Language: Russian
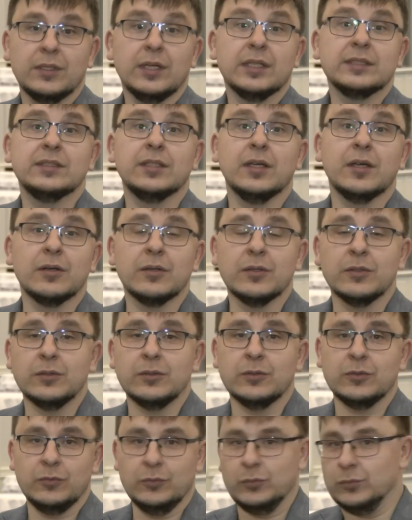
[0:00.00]
Корсар
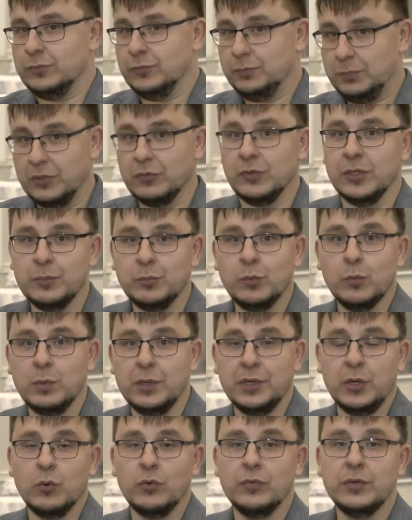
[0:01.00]
э, вот, впервые
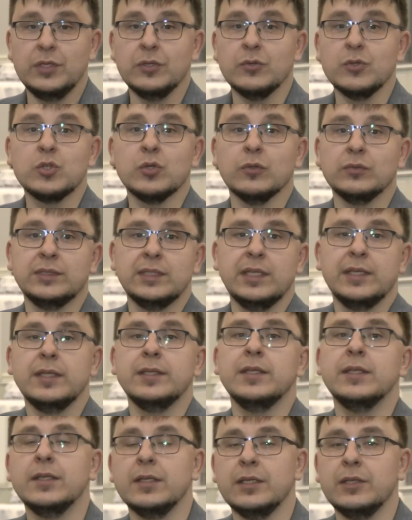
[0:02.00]
публика увидела еще в
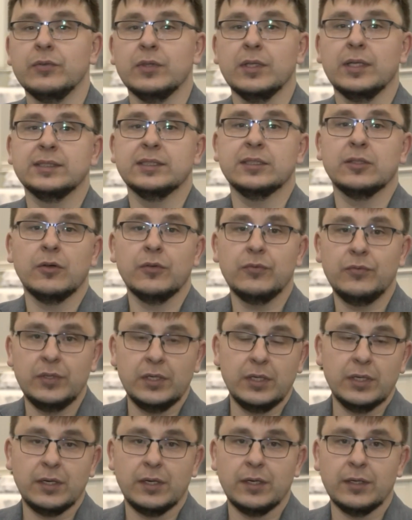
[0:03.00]
середине 19
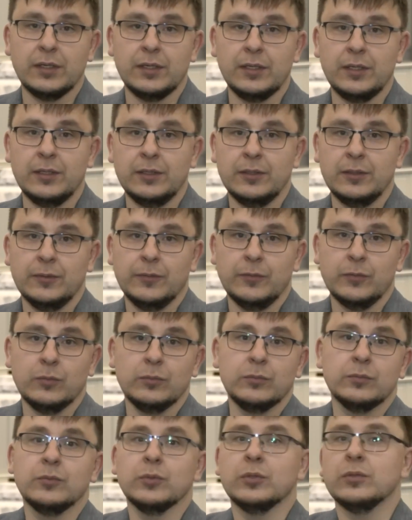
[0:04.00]
века. И,
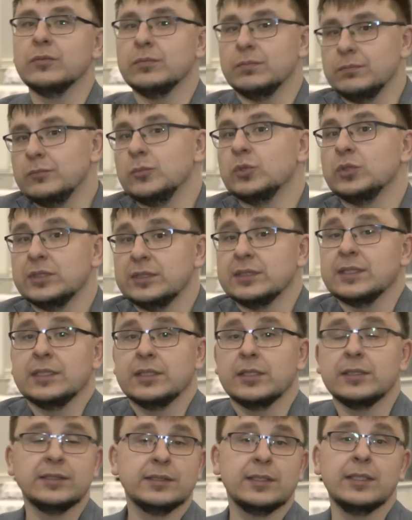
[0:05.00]
ну, вот, можно
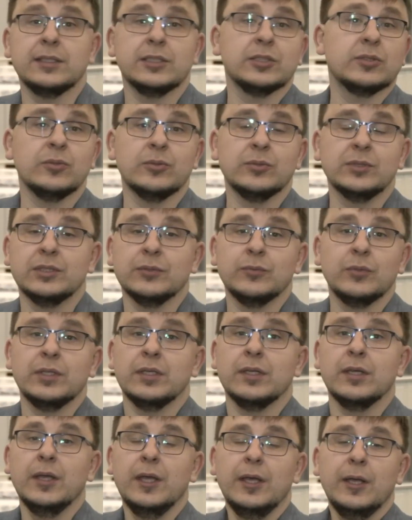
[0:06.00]
сказать, что
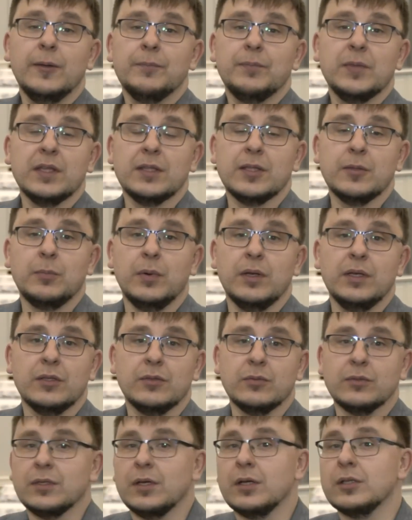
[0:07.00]
сегодня этот
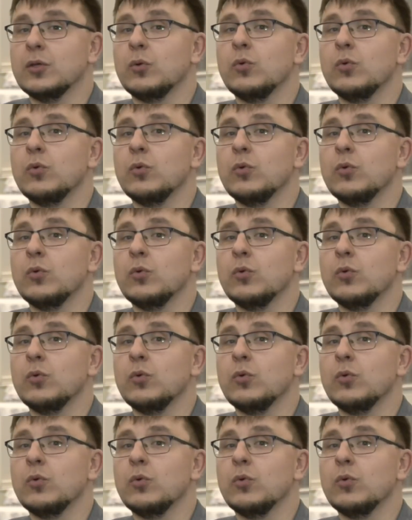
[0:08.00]
балет вот, как